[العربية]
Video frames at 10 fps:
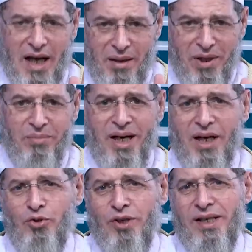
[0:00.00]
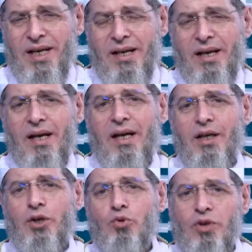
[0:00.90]
أمام أعيننا
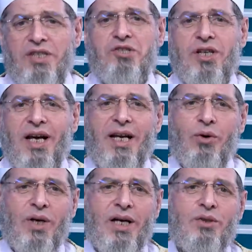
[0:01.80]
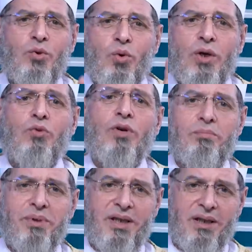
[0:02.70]
لننشئ الأولاد
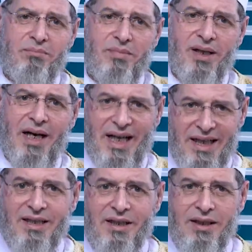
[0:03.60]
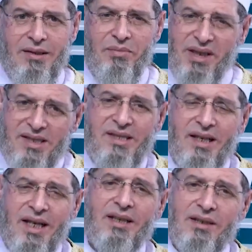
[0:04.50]
ونربيهم عليه بإذن
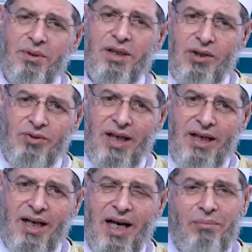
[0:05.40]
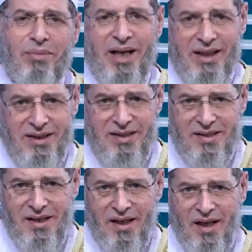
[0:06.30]
الله تبارك وتعالى أما الحديث
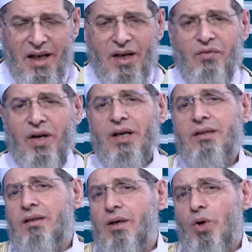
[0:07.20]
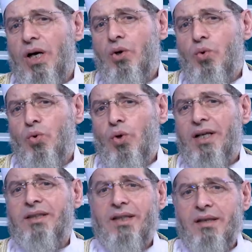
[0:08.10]
فقد رواه
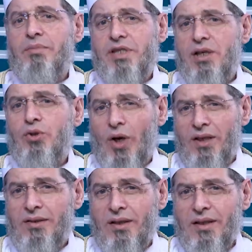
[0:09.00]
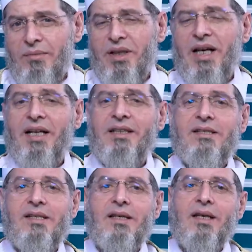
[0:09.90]
الترمذي أيضا من
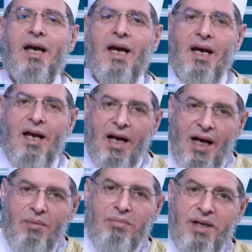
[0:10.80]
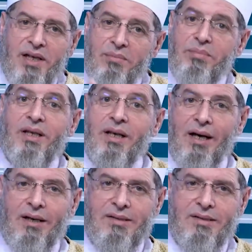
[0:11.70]
حديث عمرو بن
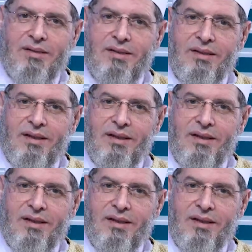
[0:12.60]
العاص